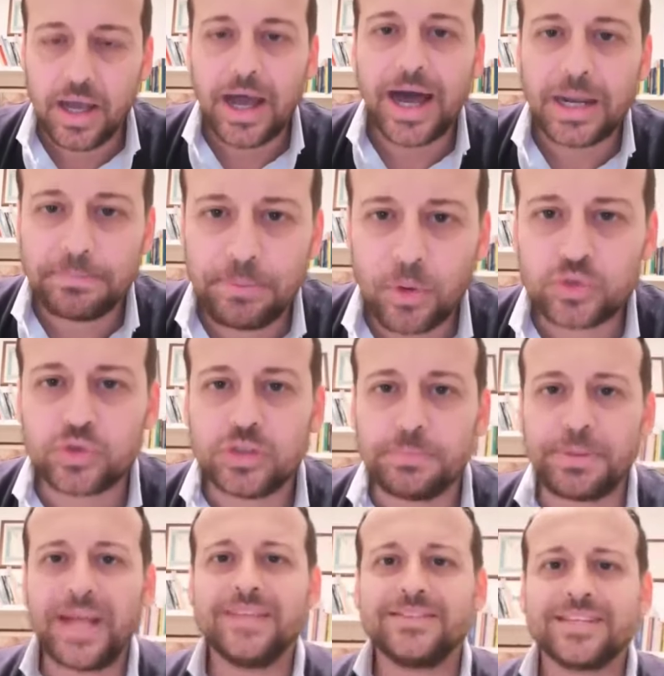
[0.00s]
Al posto di
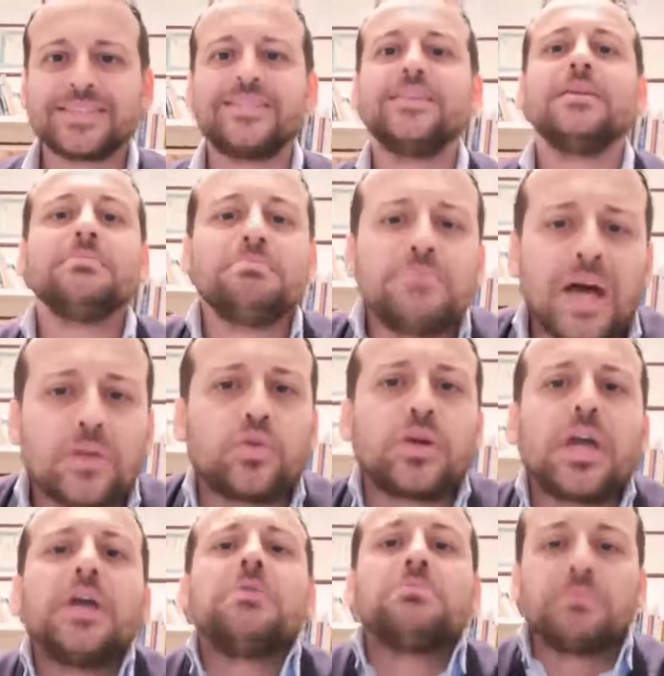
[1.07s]
prendersi, dato
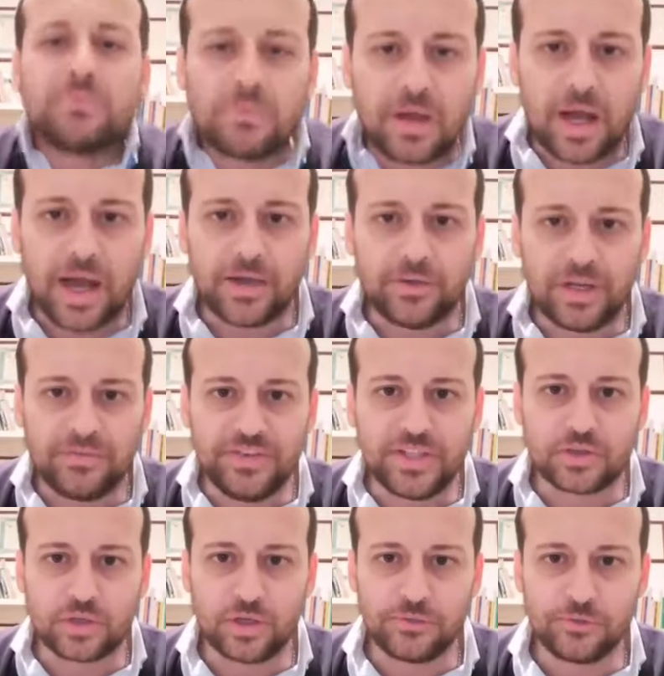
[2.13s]
che hanno il
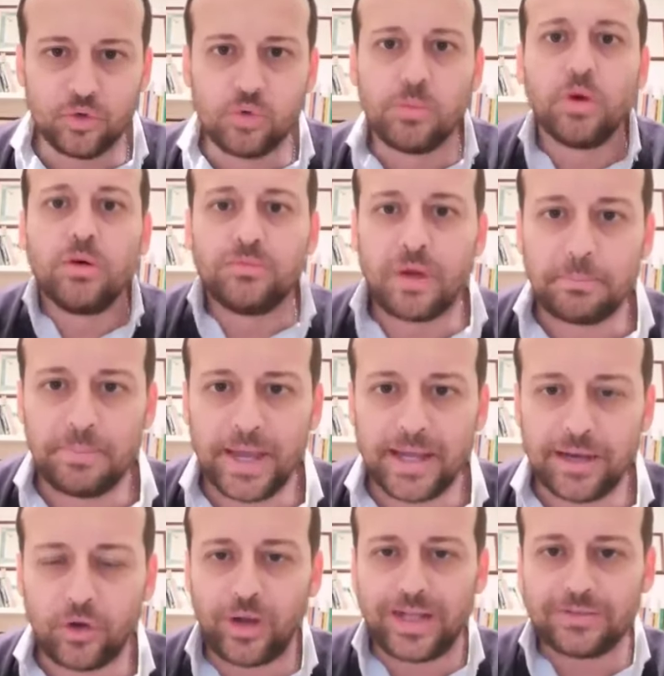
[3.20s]
vizio del fumo, va
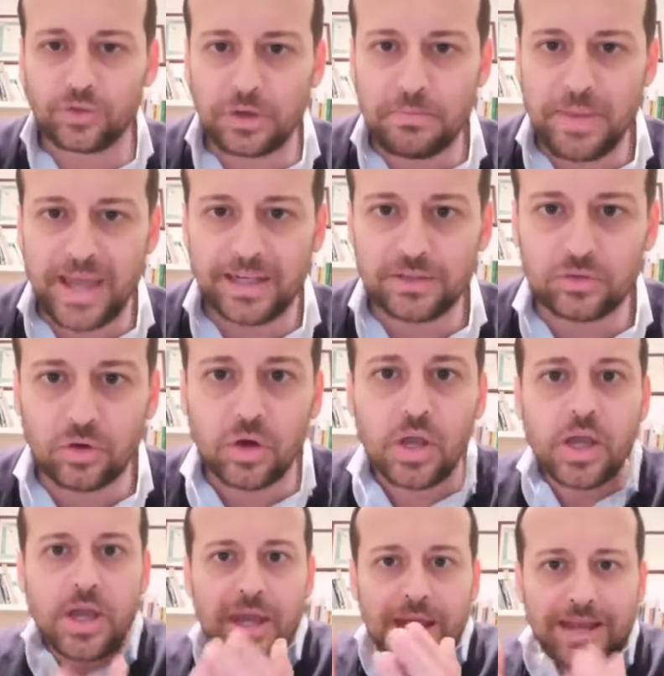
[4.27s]
bene, non entro in merito,
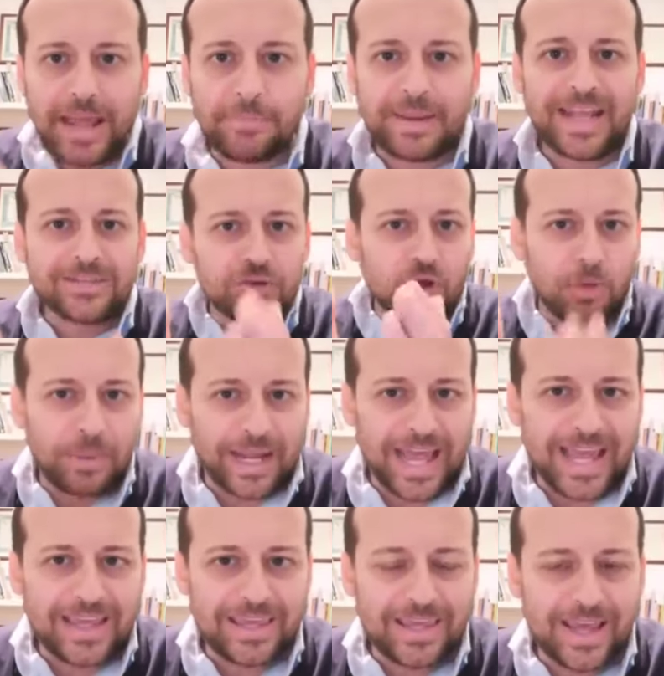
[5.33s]
ne prendono
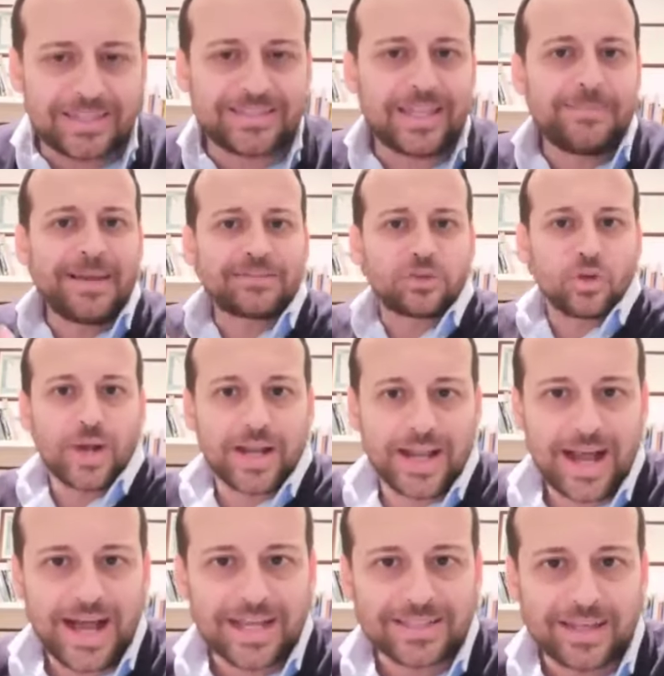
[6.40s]
parecchie, se li mettono a
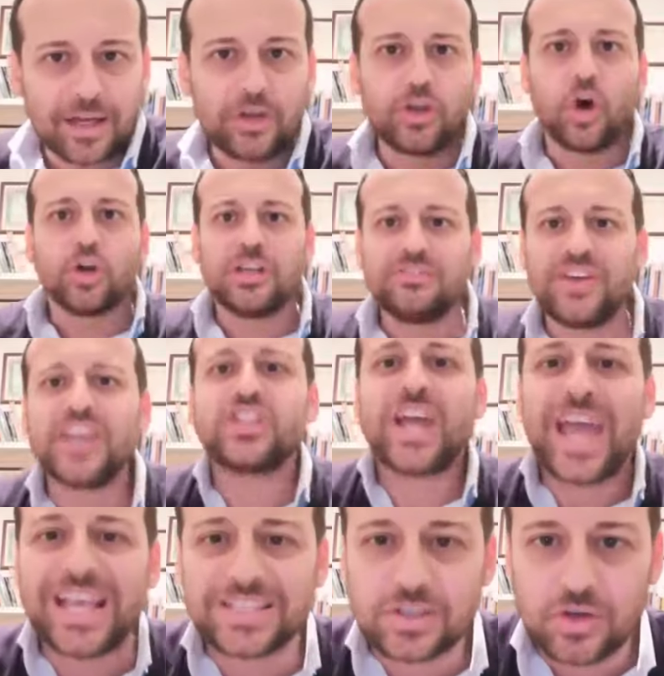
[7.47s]
casa, non
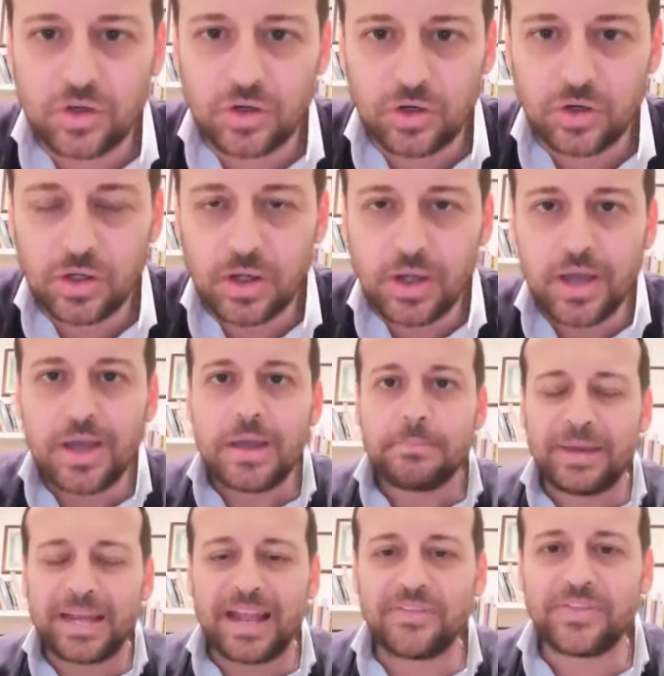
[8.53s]
invece escono
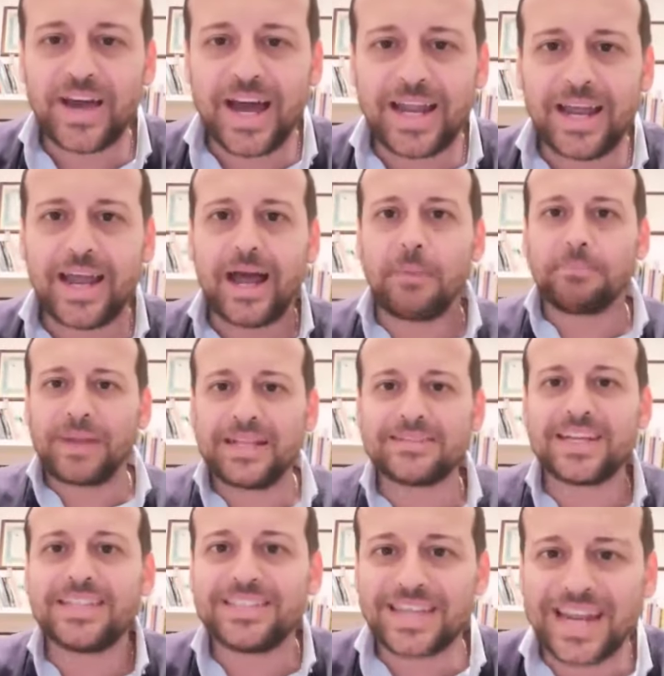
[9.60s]
per andare a
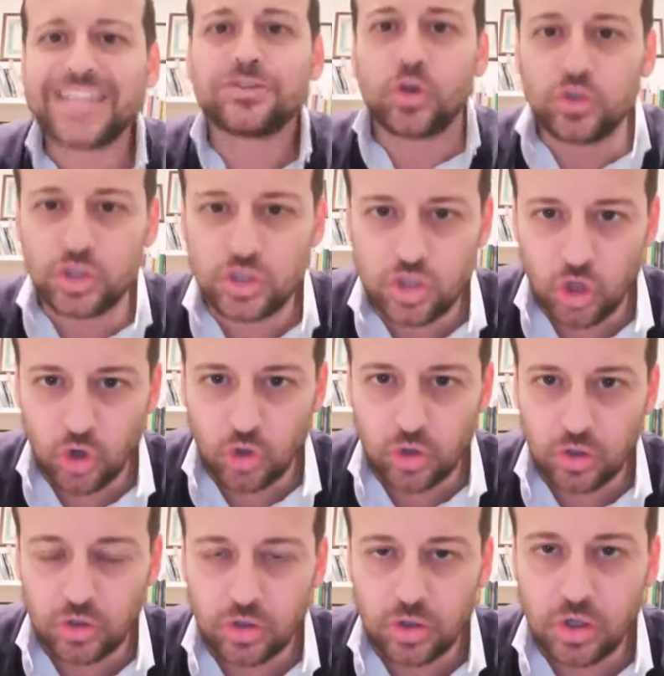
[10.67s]
prendere le sigarette ogni
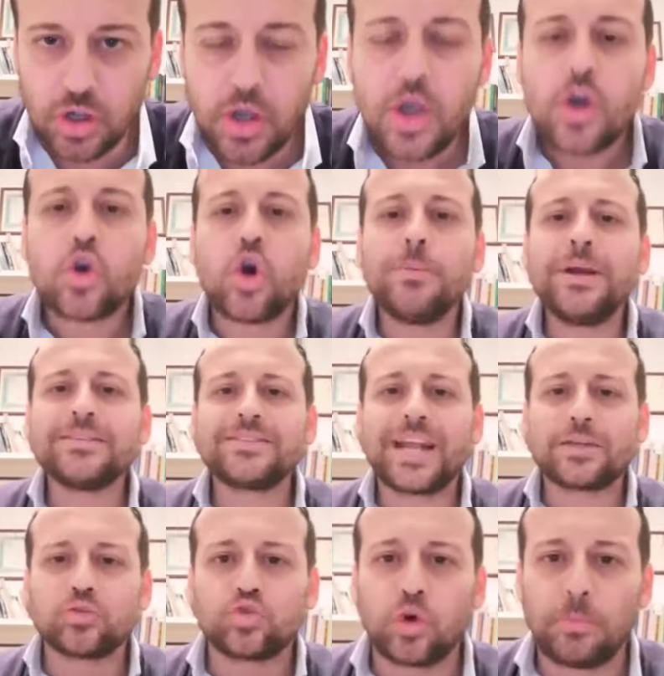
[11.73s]
giorno. Come
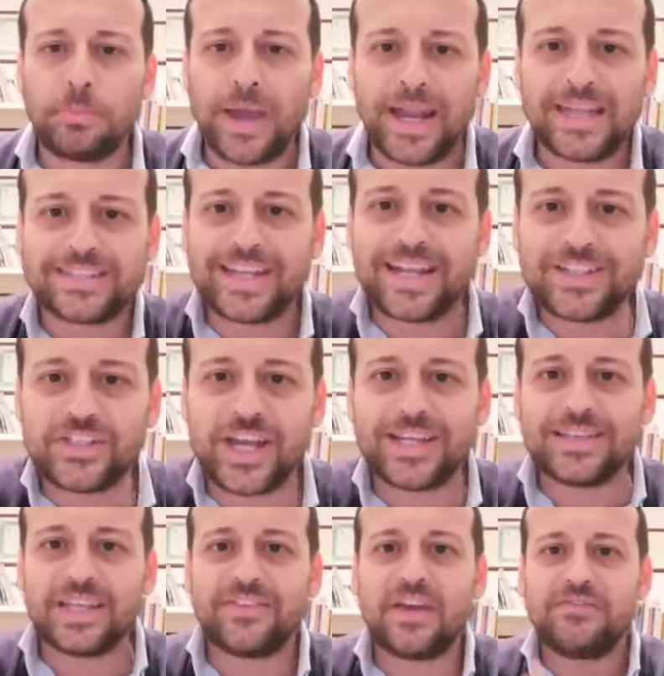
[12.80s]
andrà tutto bene se la
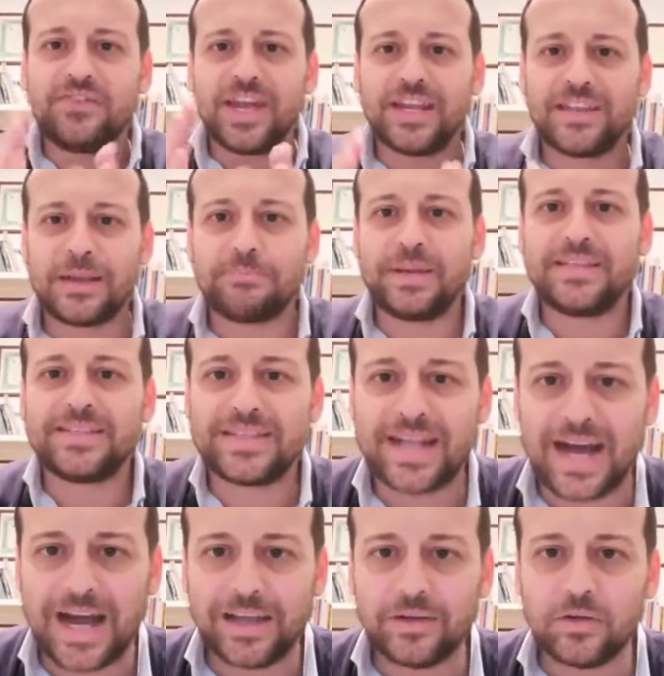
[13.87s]
gente va e viene dal
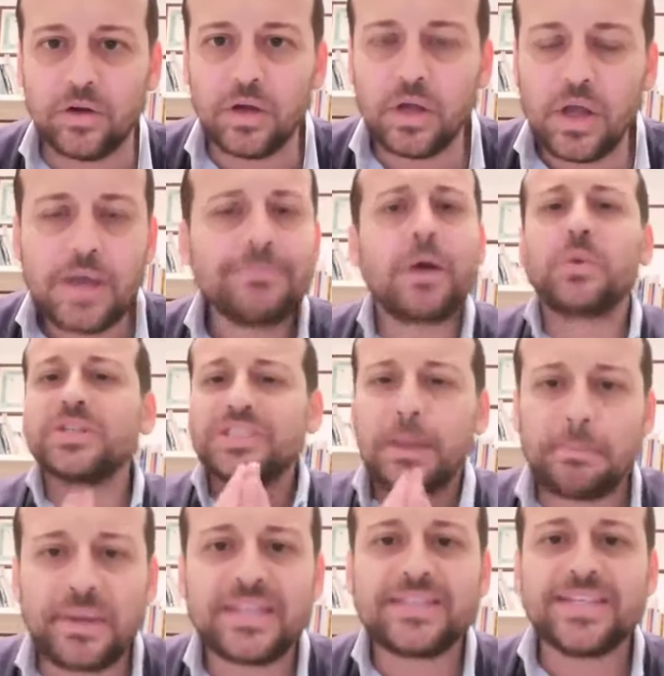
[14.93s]
benzinaio? Ma
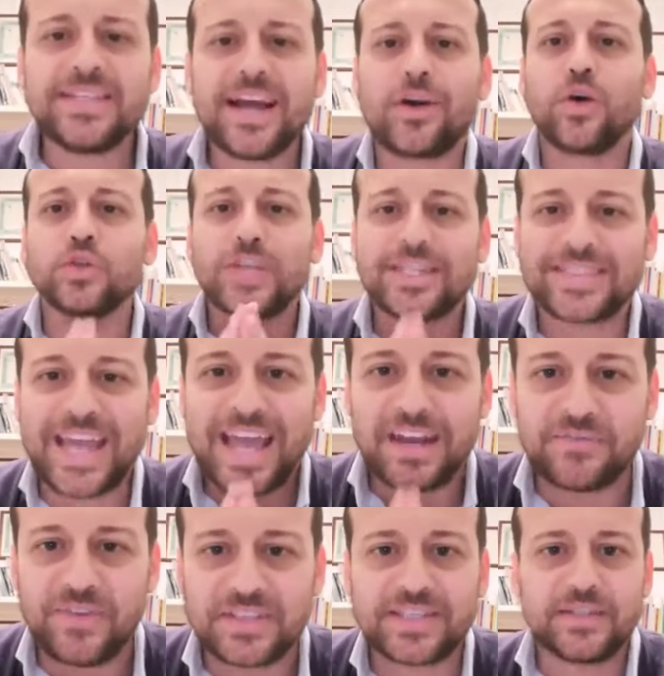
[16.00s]
questa benzina cosa
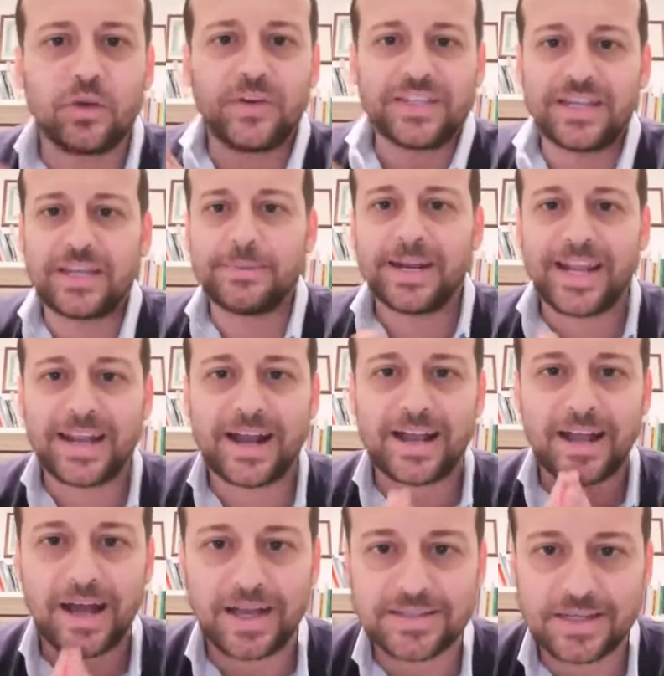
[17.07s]
serve se dovete rimanere a
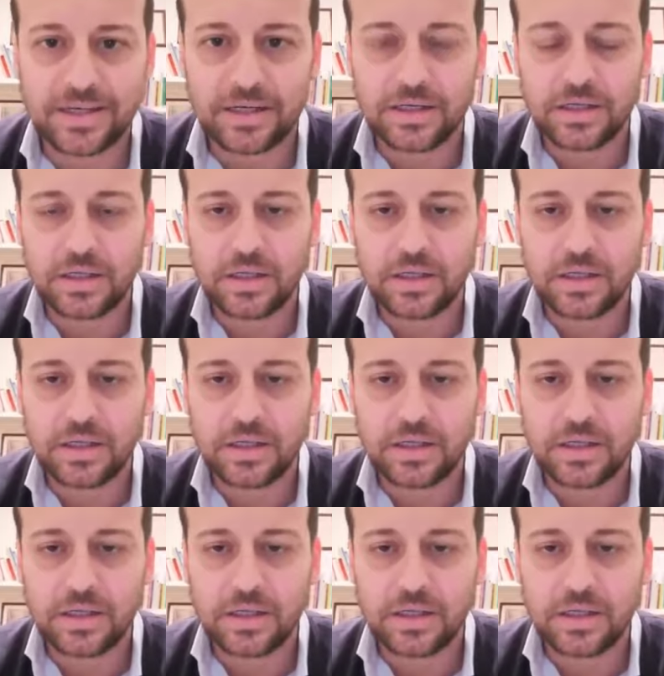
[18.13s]
casa?